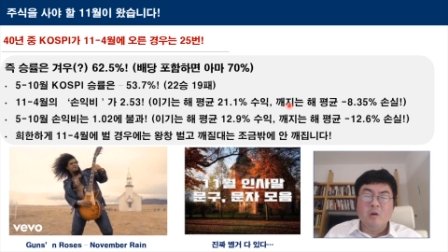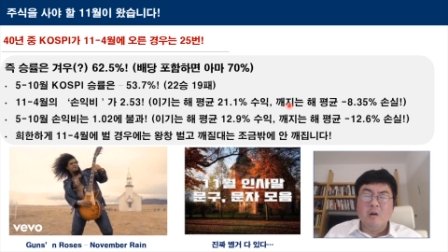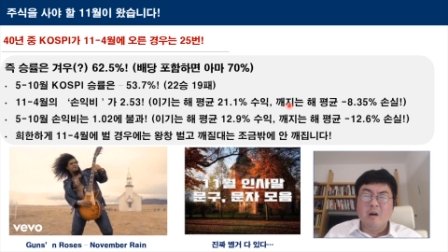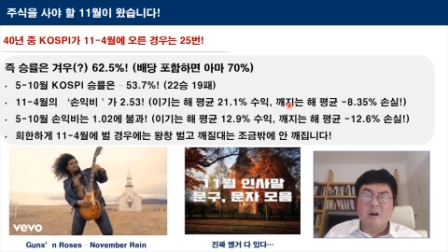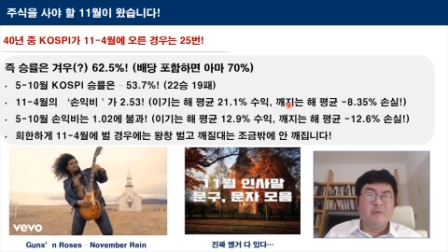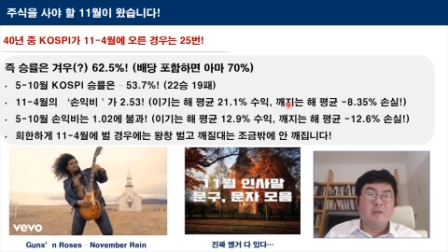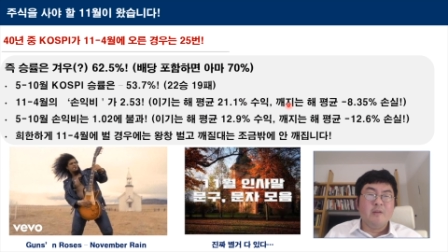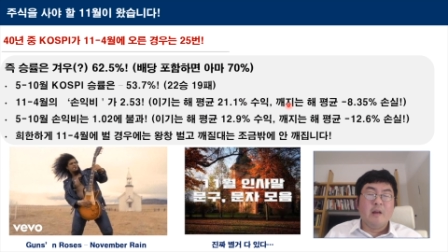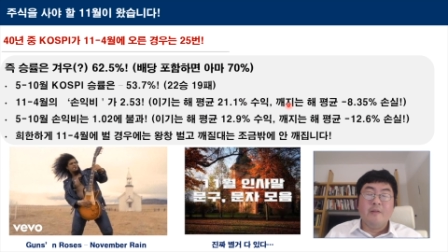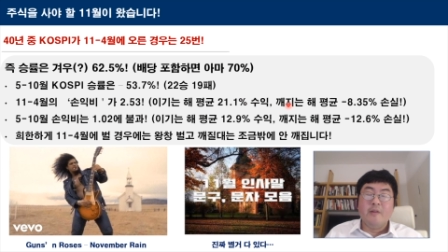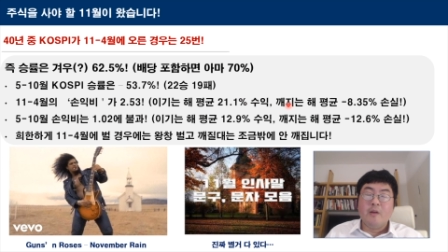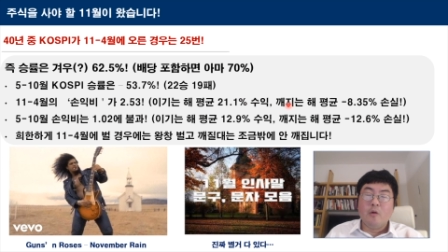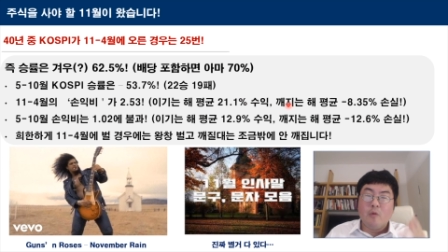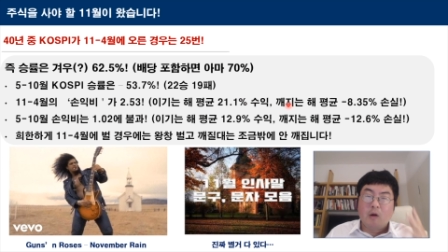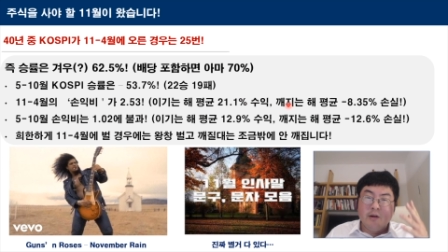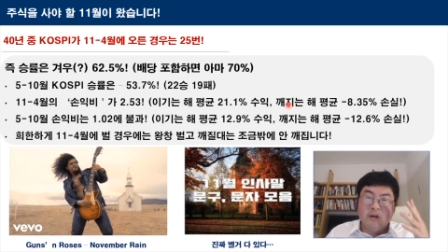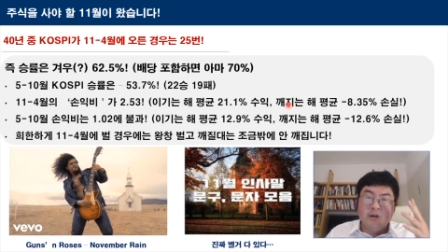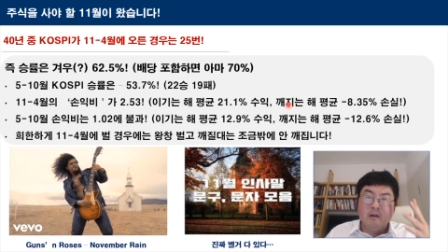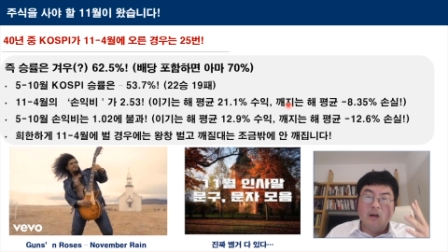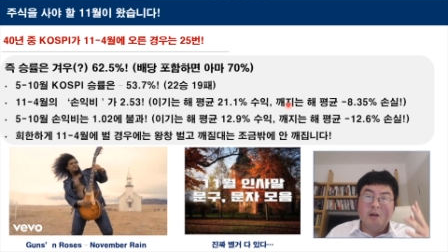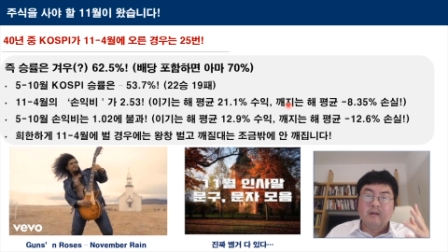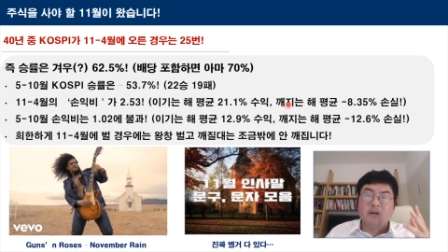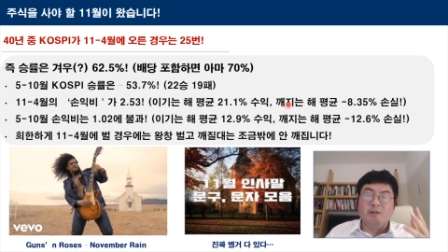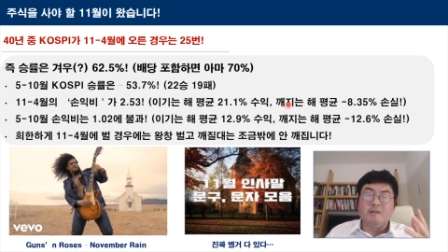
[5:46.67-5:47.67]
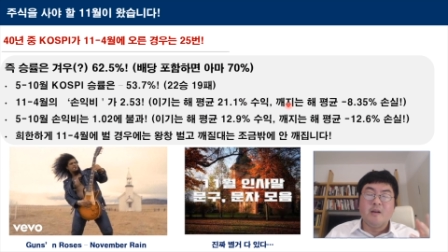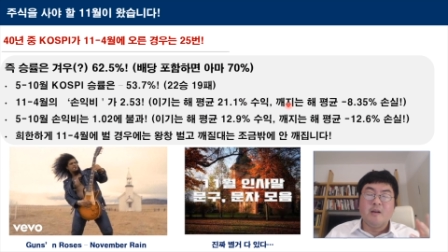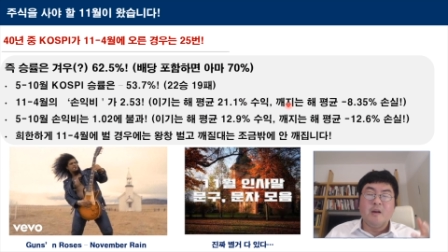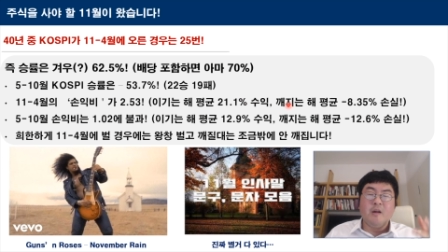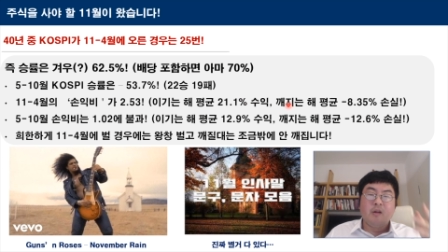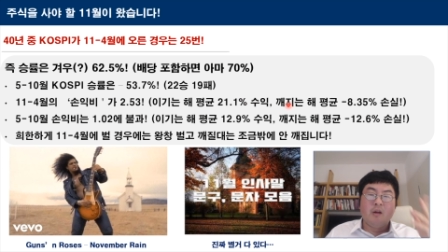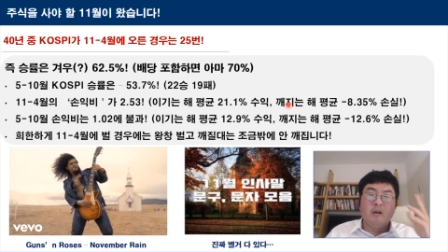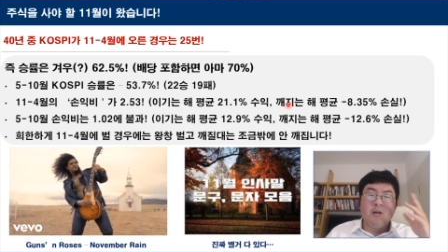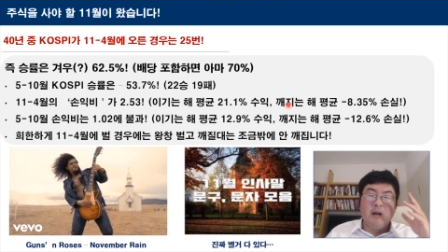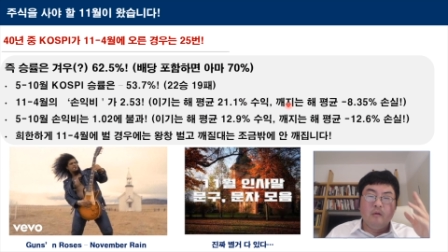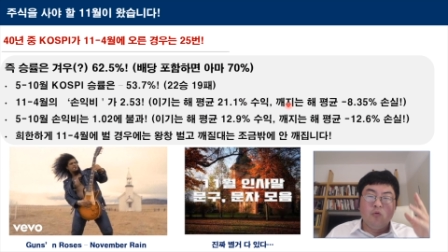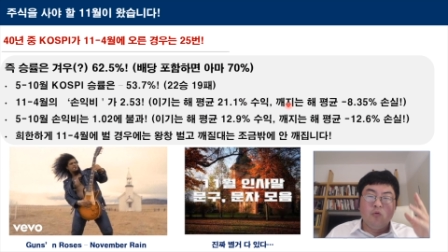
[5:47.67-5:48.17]
아, 난다고 하는 게 아니라 제가
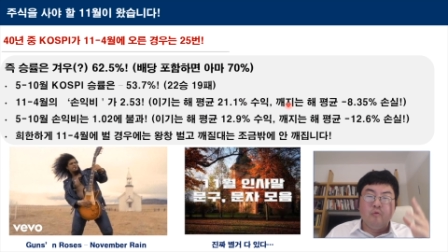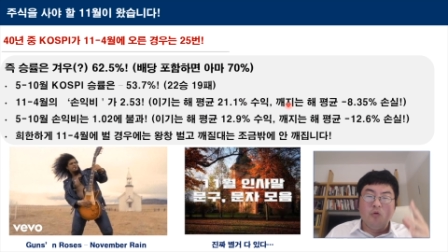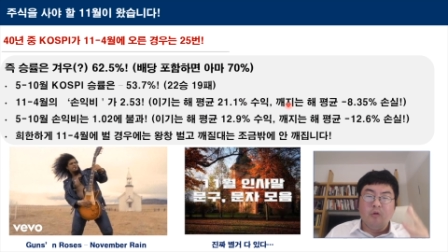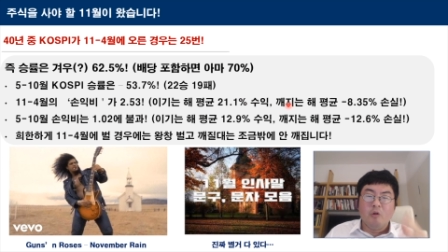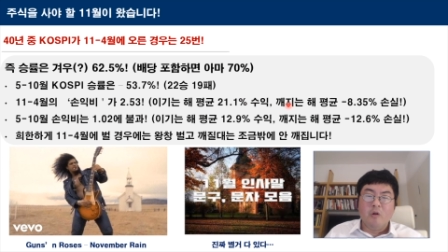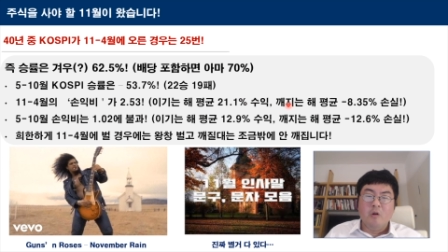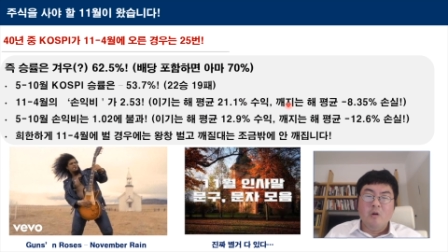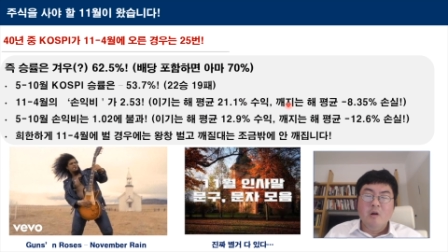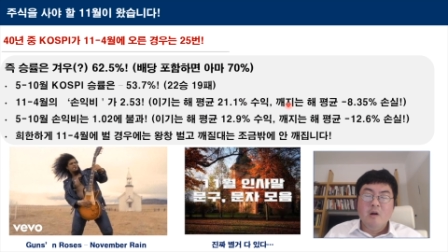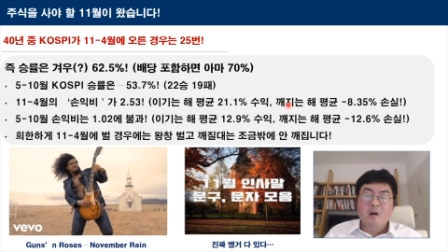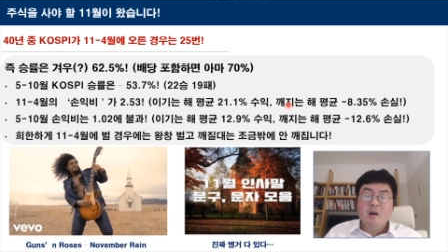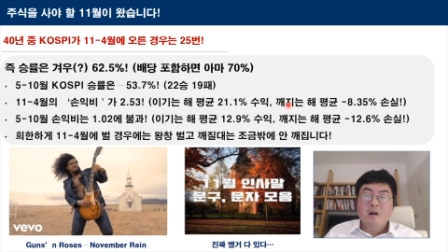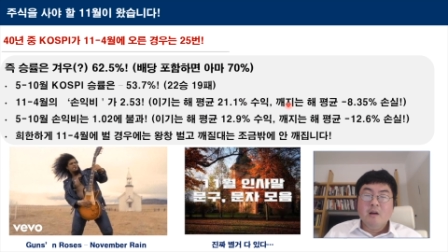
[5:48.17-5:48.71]
계산을 했고요.